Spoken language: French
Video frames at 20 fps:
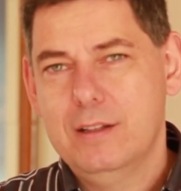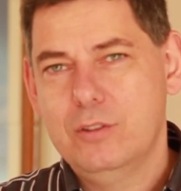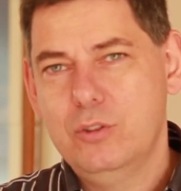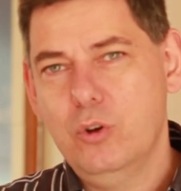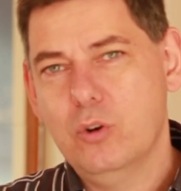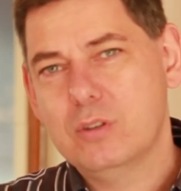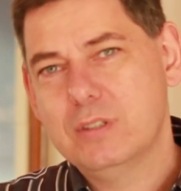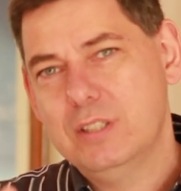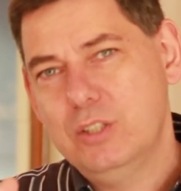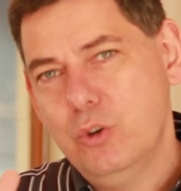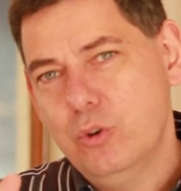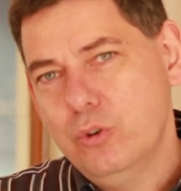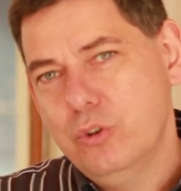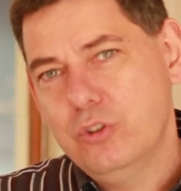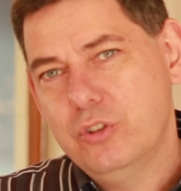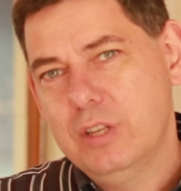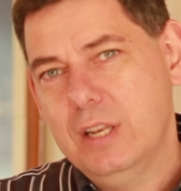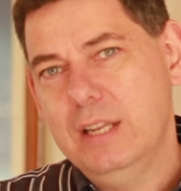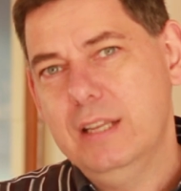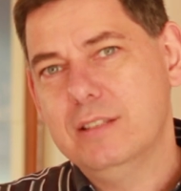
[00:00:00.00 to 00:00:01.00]
Donc si on
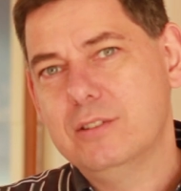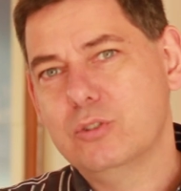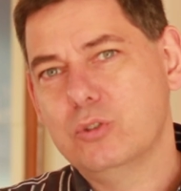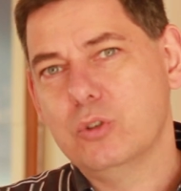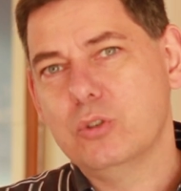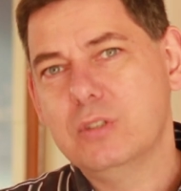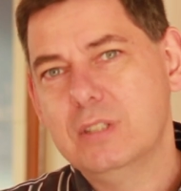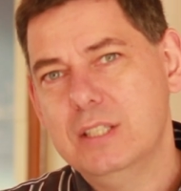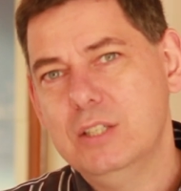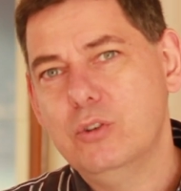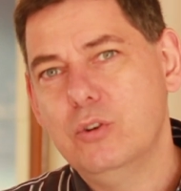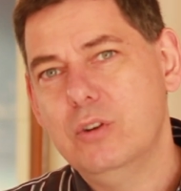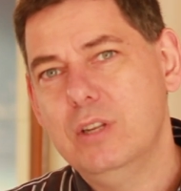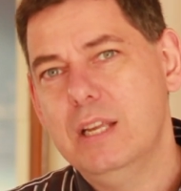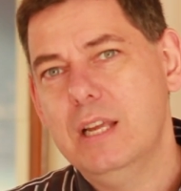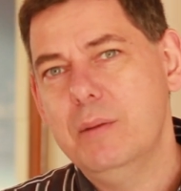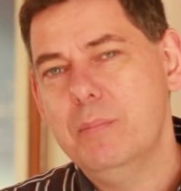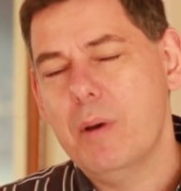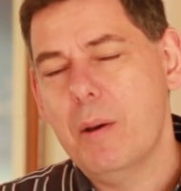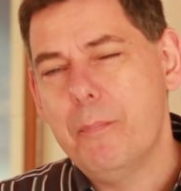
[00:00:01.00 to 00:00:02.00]
utilise ce
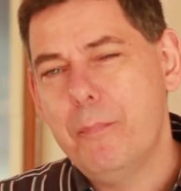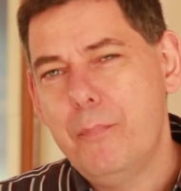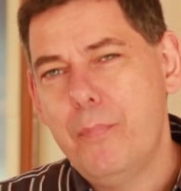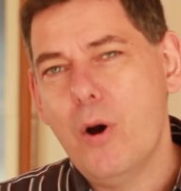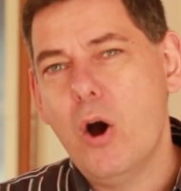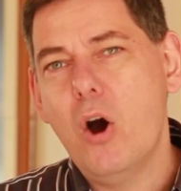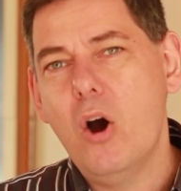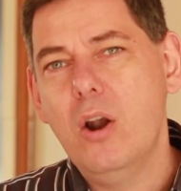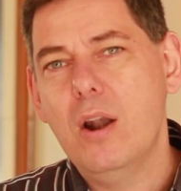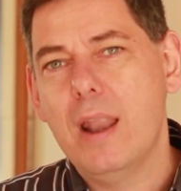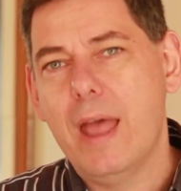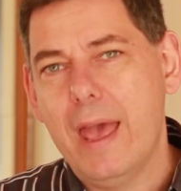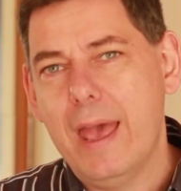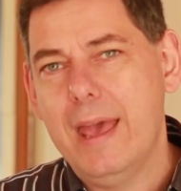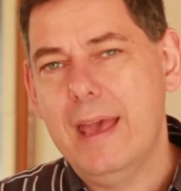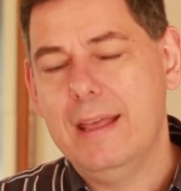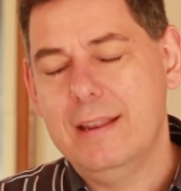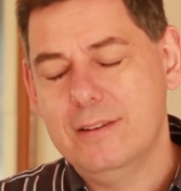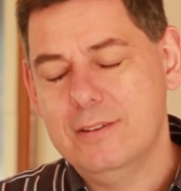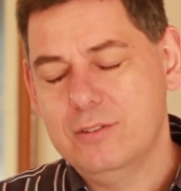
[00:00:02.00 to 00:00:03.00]
synonyme, Paul
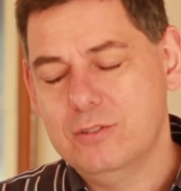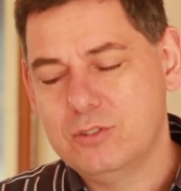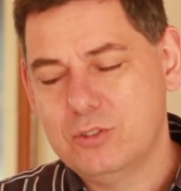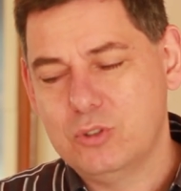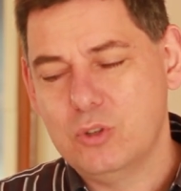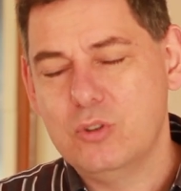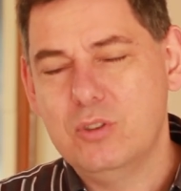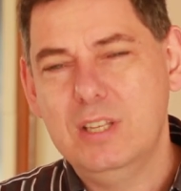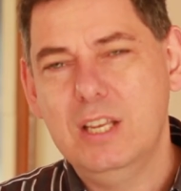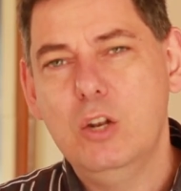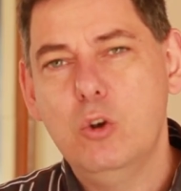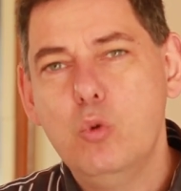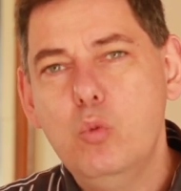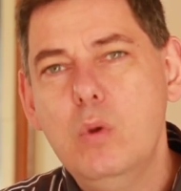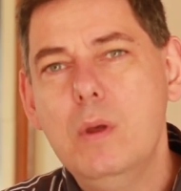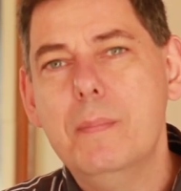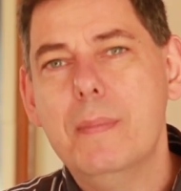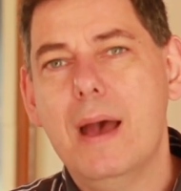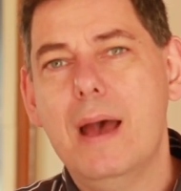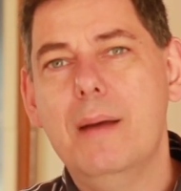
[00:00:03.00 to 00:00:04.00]
se dit
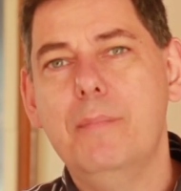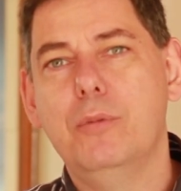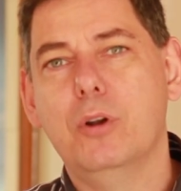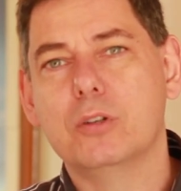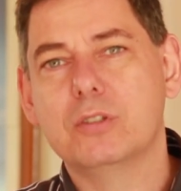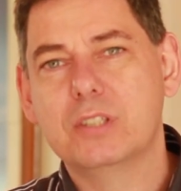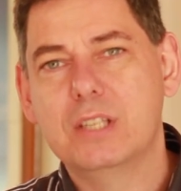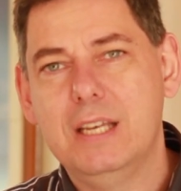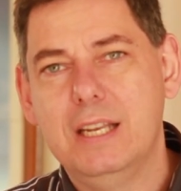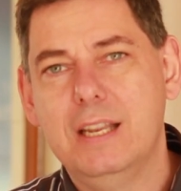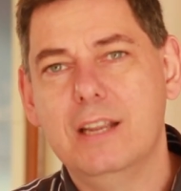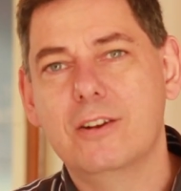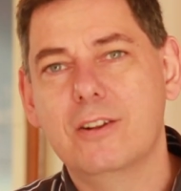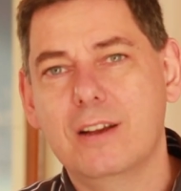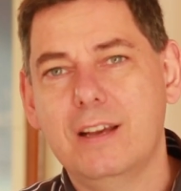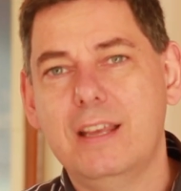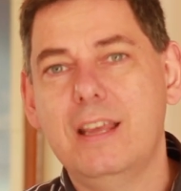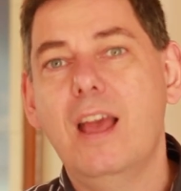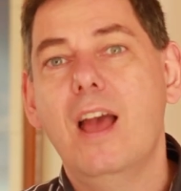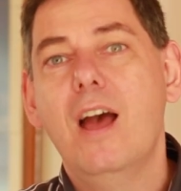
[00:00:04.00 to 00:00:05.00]
lui-même lorsqu'il
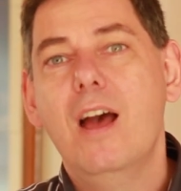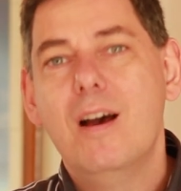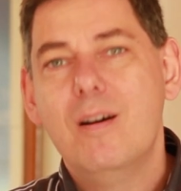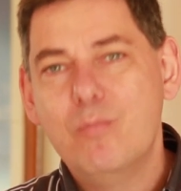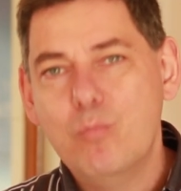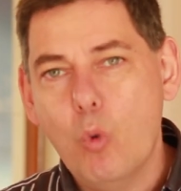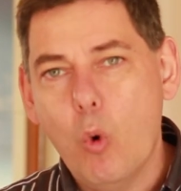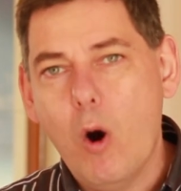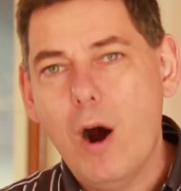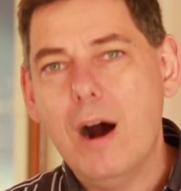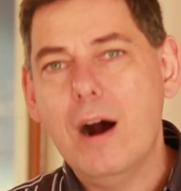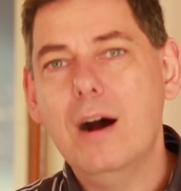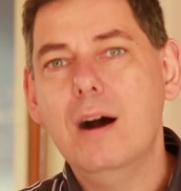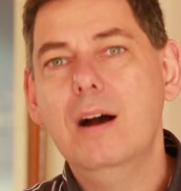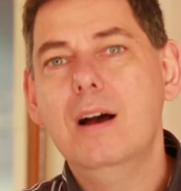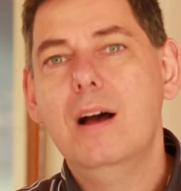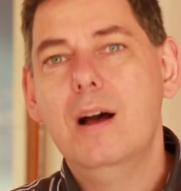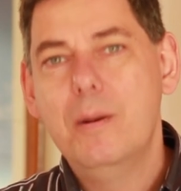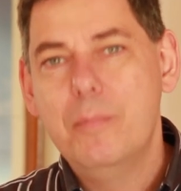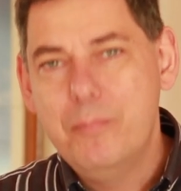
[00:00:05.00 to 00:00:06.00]
écrit ⁇
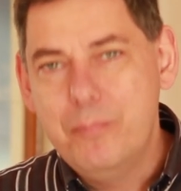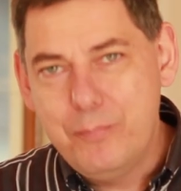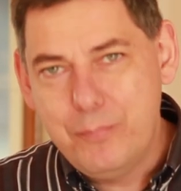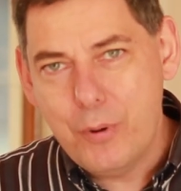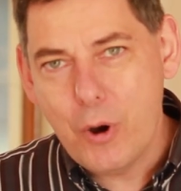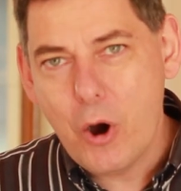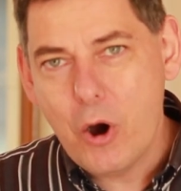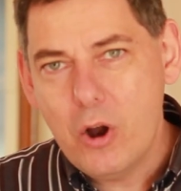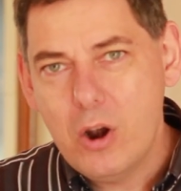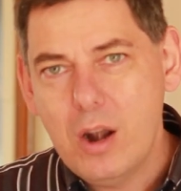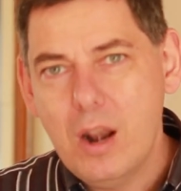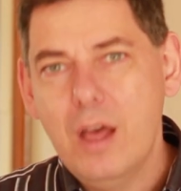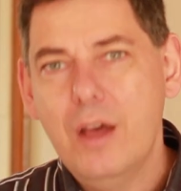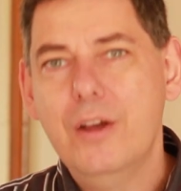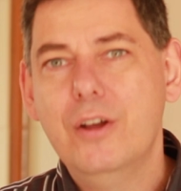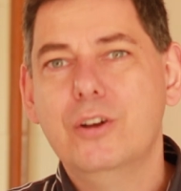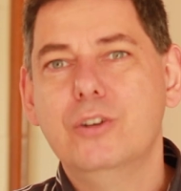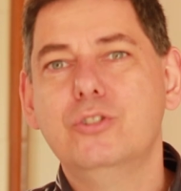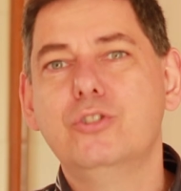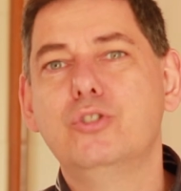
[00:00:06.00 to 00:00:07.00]
Moi, Paul,
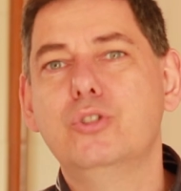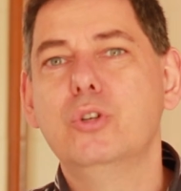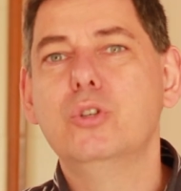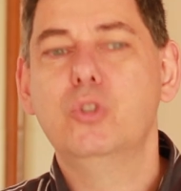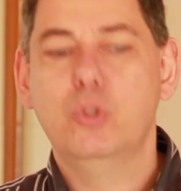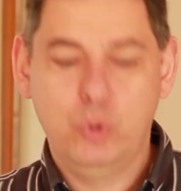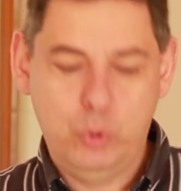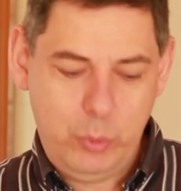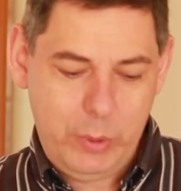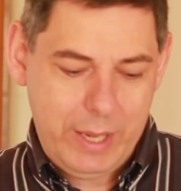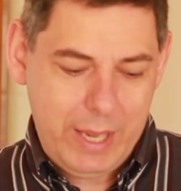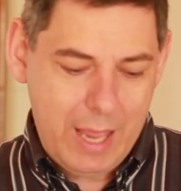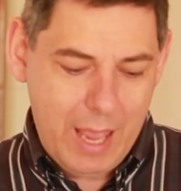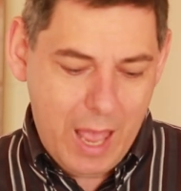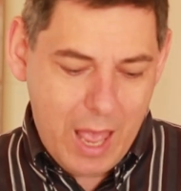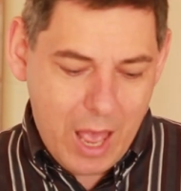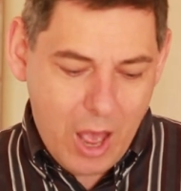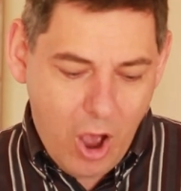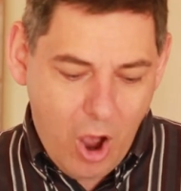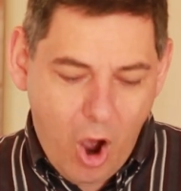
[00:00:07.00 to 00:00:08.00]
je
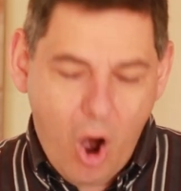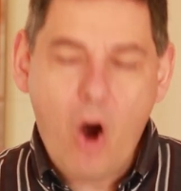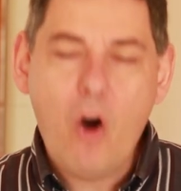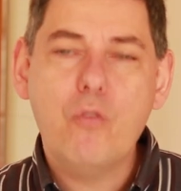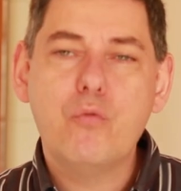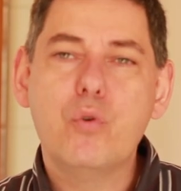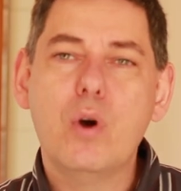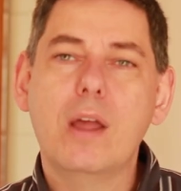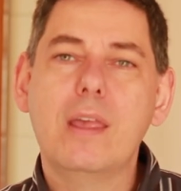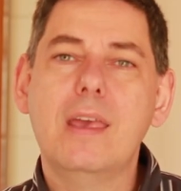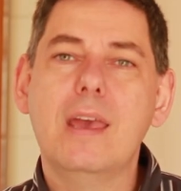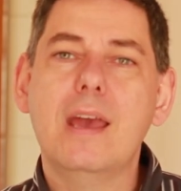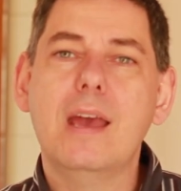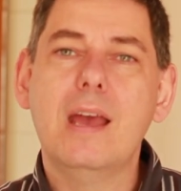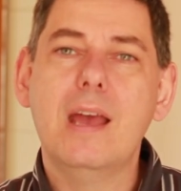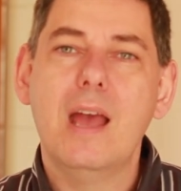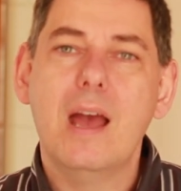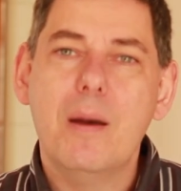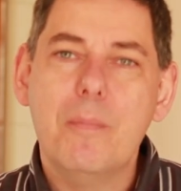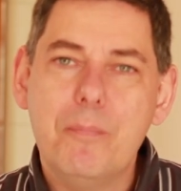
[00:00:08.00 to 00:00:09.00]
suis
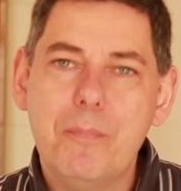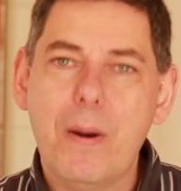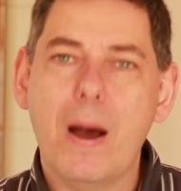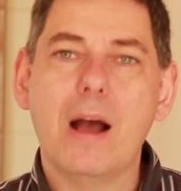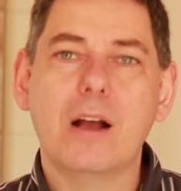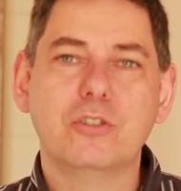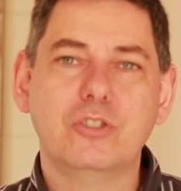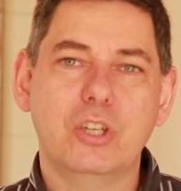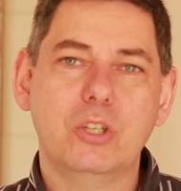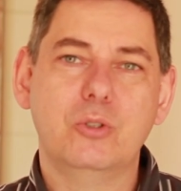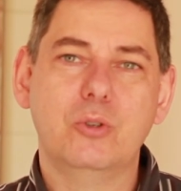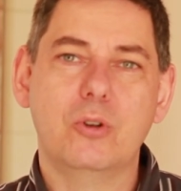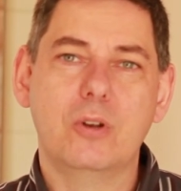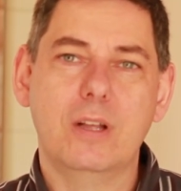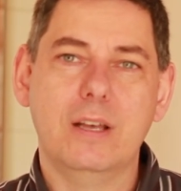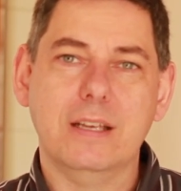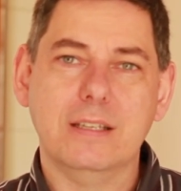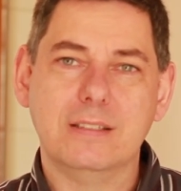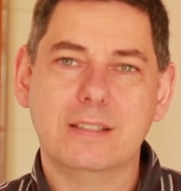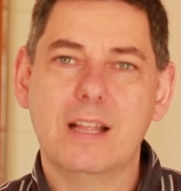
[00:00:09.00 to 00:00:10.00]
envoyé par
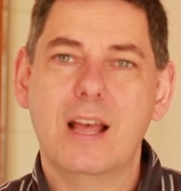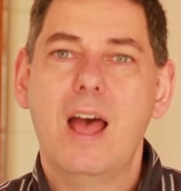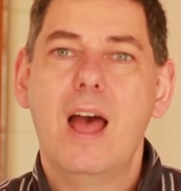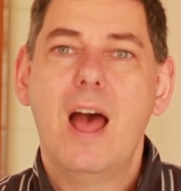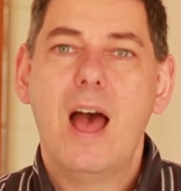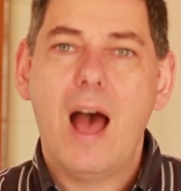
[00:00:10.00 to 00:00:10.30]
Jésus-Christ ⁇